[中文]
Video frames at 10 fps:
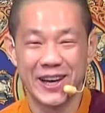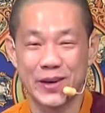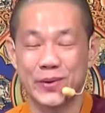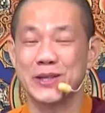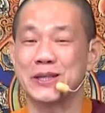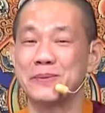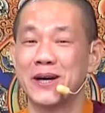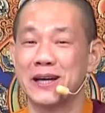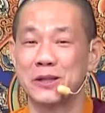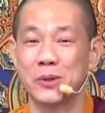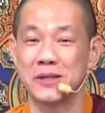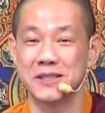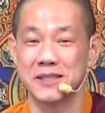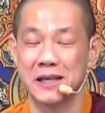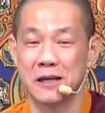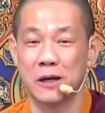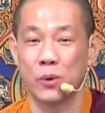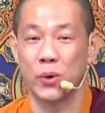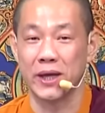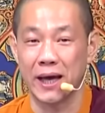为什么很多的这些
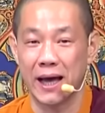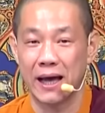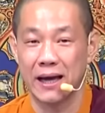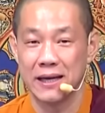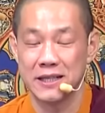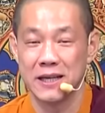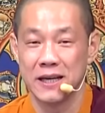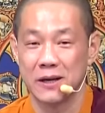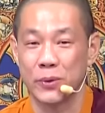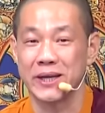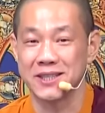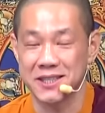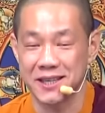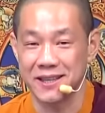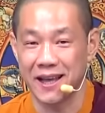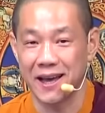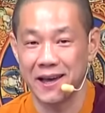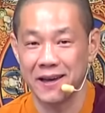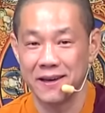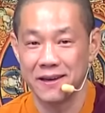鬼啊、鬼神
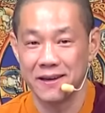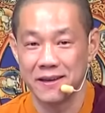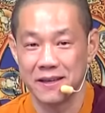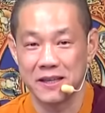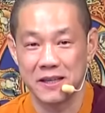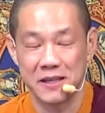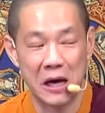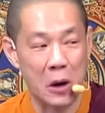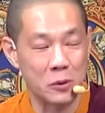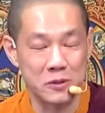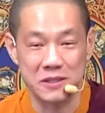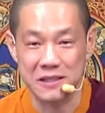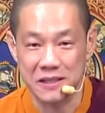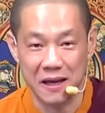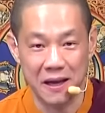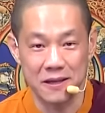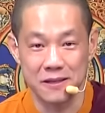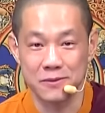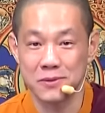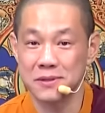啊？ 妖精啊！
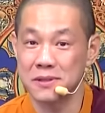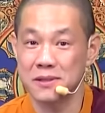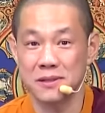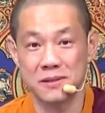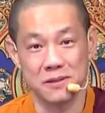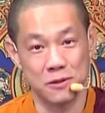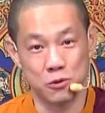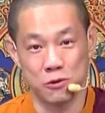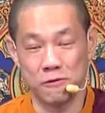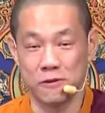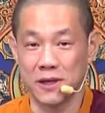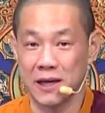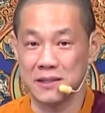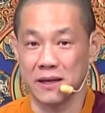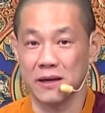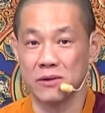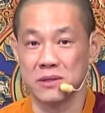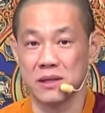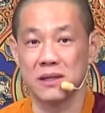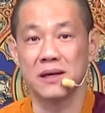你说这你这学佛的还讲妖
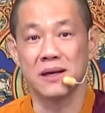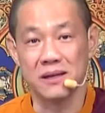精，当然